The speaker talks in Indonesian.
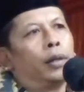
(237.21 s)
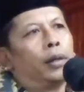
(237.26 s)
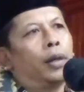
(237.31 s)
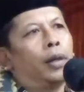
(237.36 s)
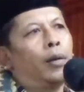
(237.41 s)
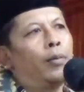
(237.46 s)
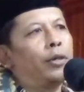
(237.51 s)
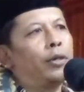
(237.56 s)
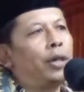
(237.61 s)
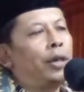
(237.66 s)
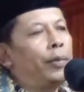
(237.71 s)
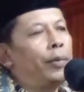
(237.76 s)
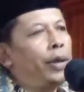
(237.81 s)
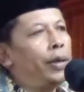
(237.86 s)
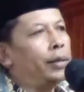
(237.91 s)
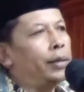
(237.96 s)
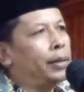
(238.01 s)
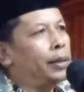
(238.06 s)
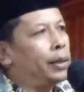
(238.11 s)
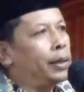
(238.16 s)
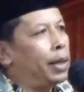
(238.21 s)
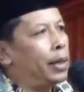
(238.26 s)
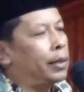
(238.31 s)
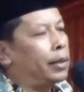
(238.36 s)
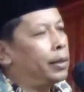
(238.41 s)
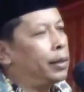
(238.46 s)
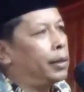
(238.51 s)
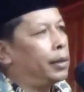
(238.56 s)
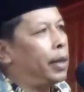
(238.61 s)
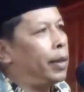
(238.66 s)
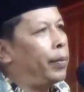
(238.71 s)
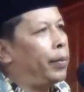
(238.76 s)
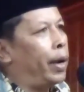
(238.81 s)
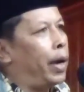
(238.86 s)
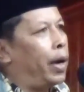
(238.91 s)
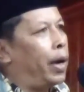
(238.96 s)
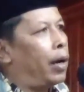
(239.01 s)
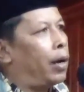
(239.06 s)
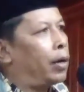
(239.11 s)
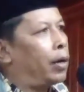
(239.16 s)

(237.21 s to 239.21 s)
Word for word: Kaum muslimin sidang jamaah